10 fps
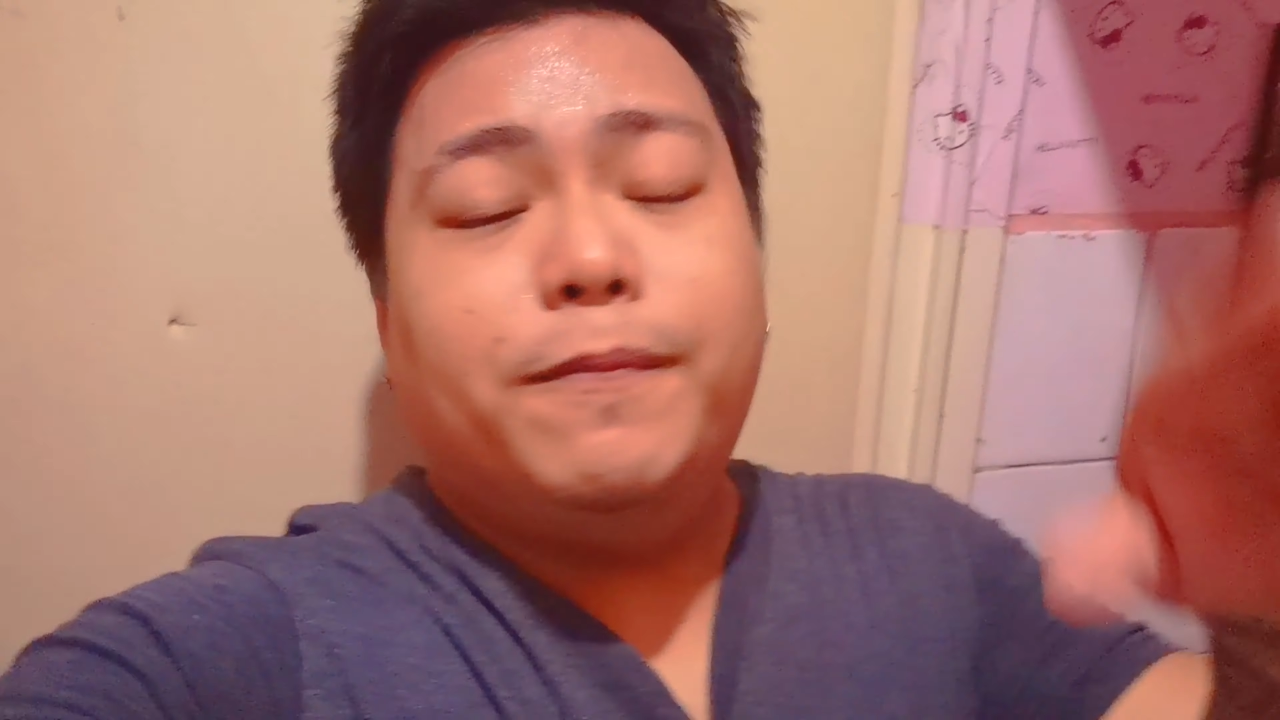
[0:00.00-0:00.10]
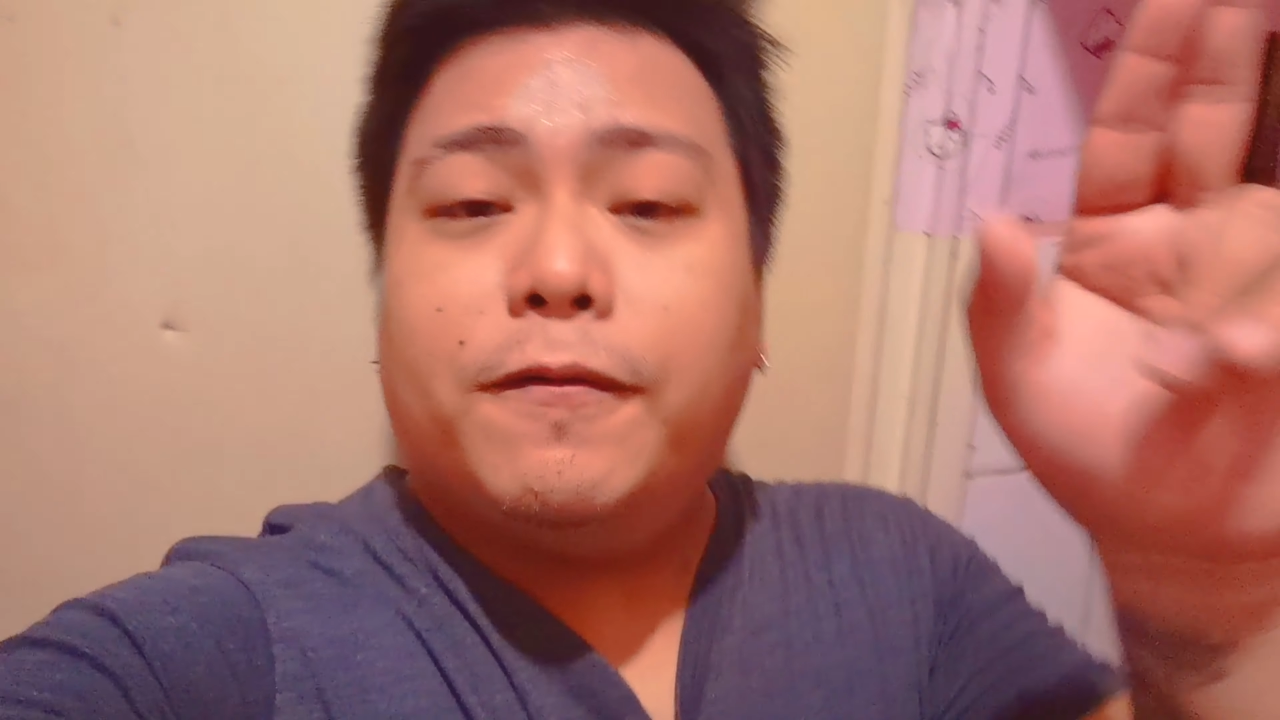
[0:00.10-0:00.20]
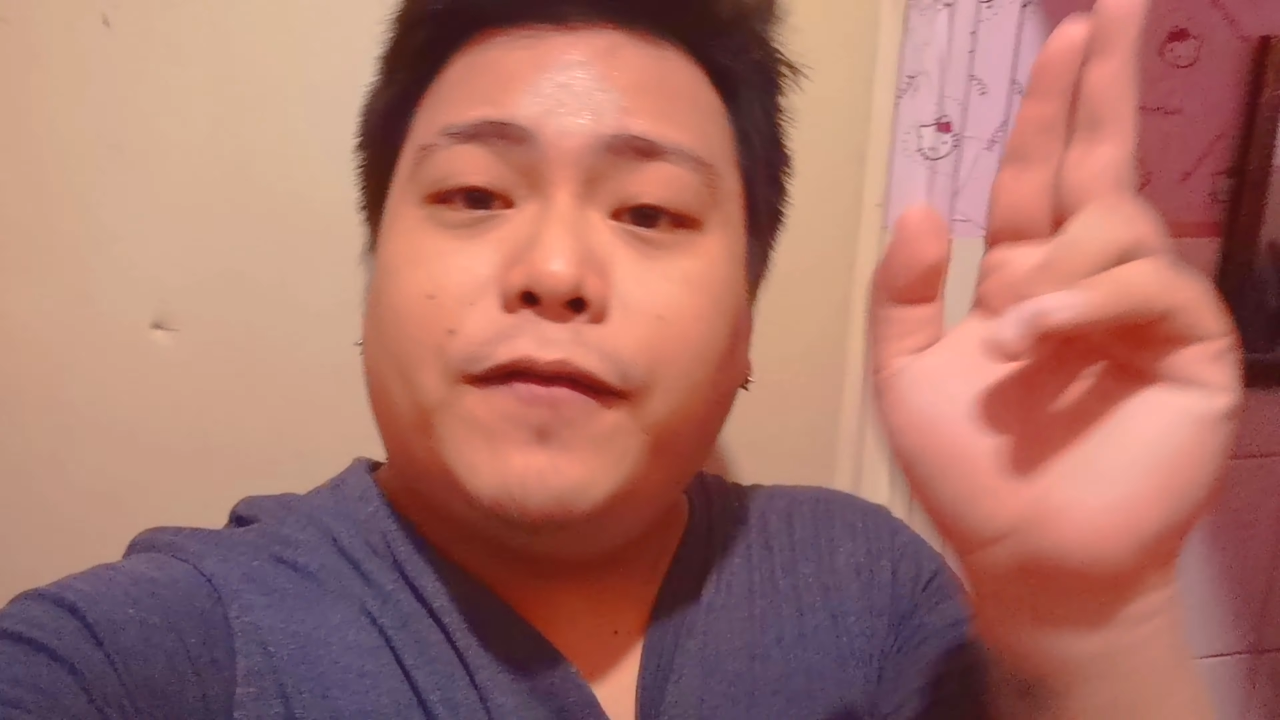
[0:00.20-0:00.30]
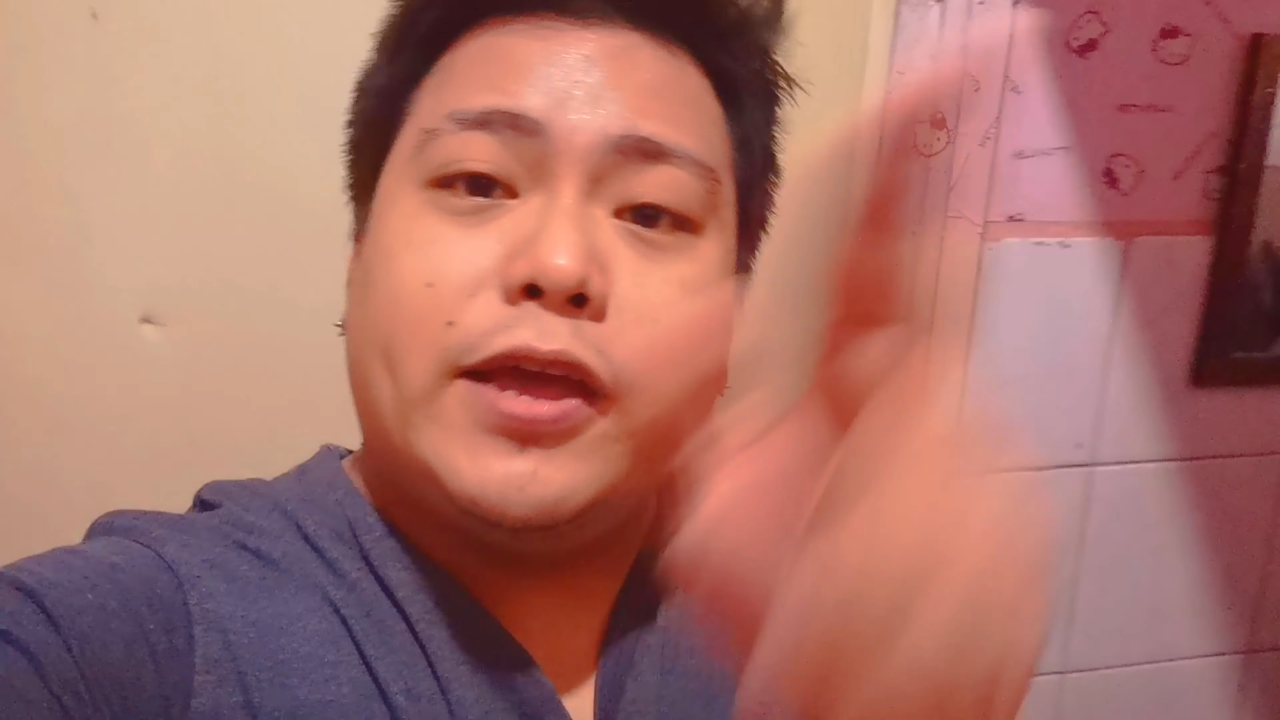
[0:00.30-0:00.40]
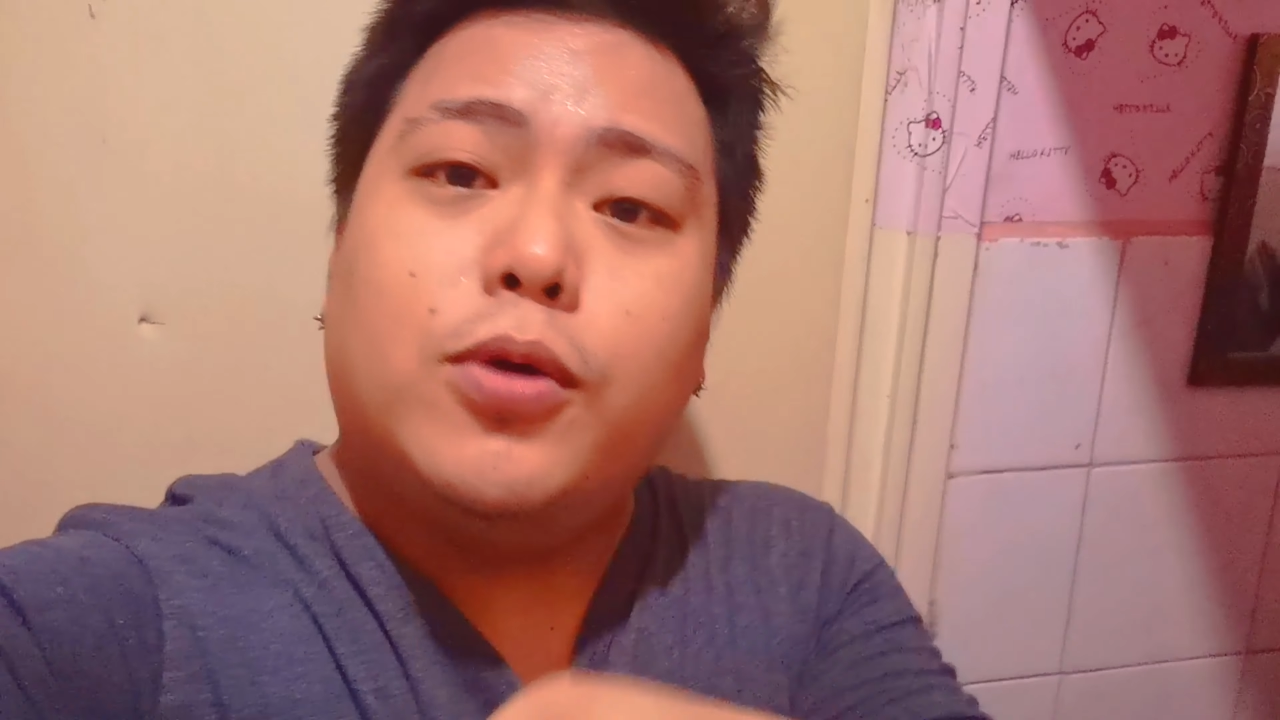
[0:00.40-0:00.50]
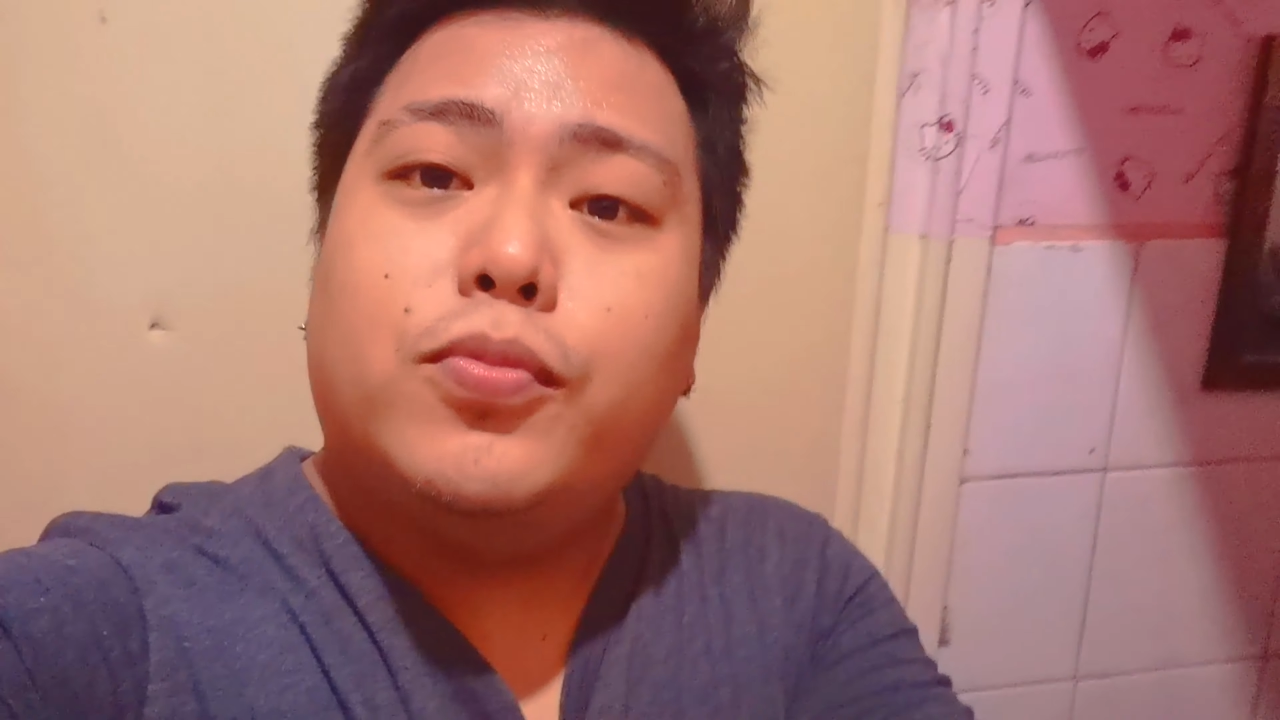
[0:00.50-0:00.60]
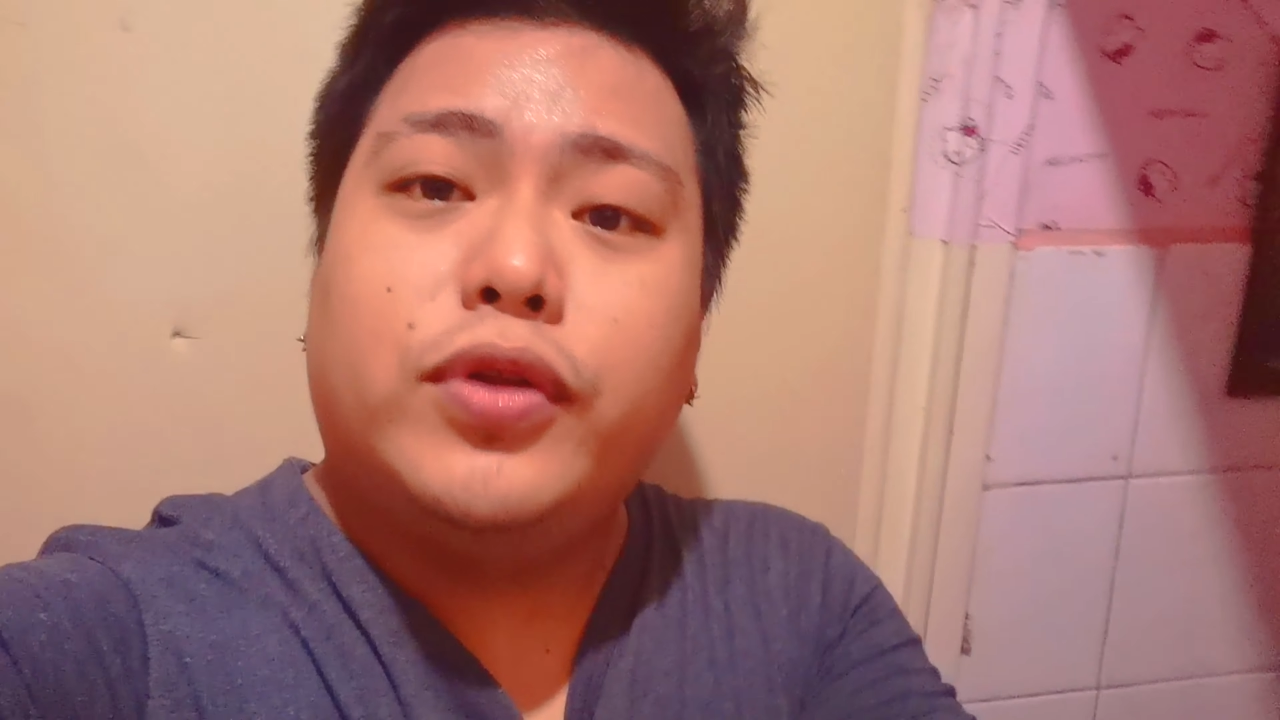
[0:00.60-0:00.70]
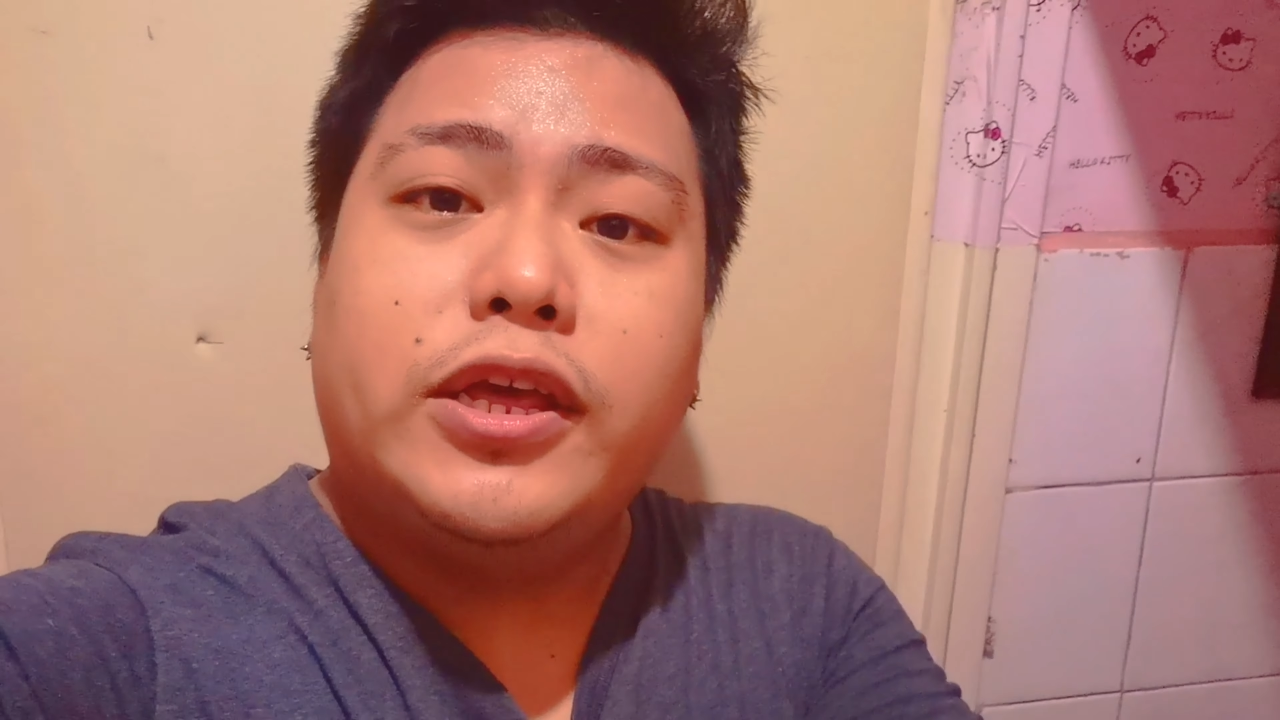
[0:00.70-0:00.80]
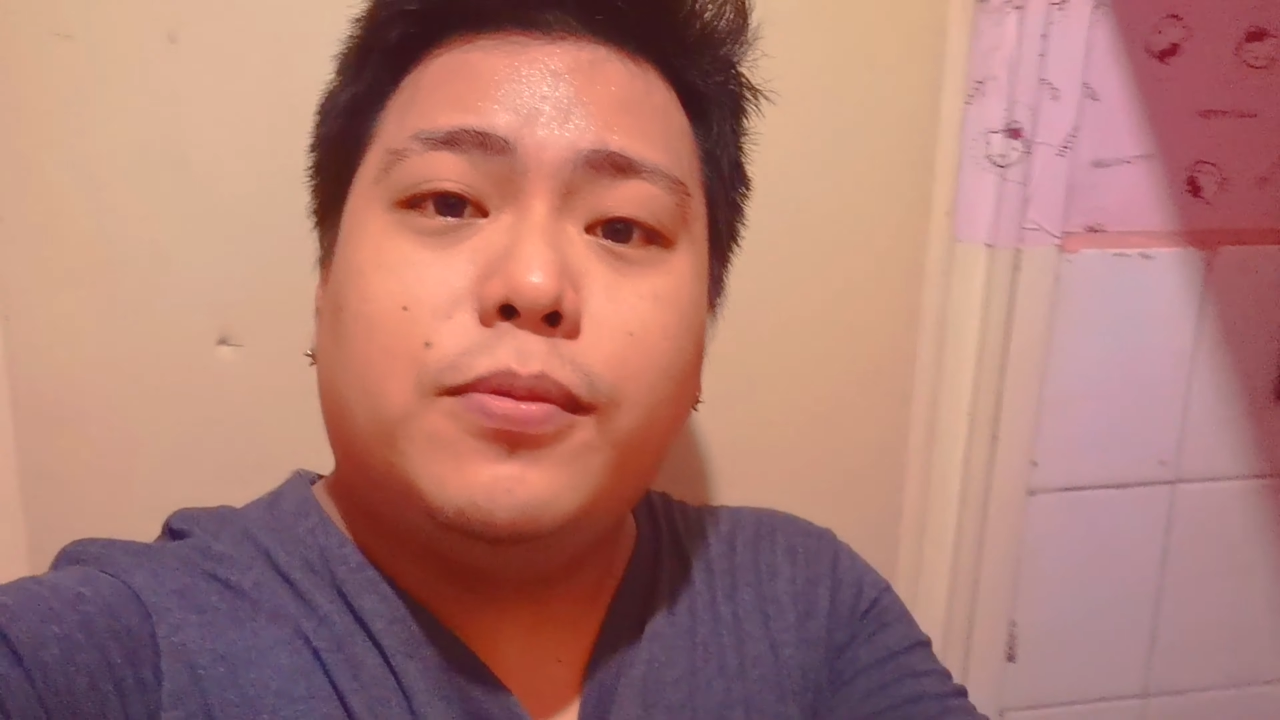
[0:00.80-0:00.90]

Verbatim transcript: Ipi-play ko muna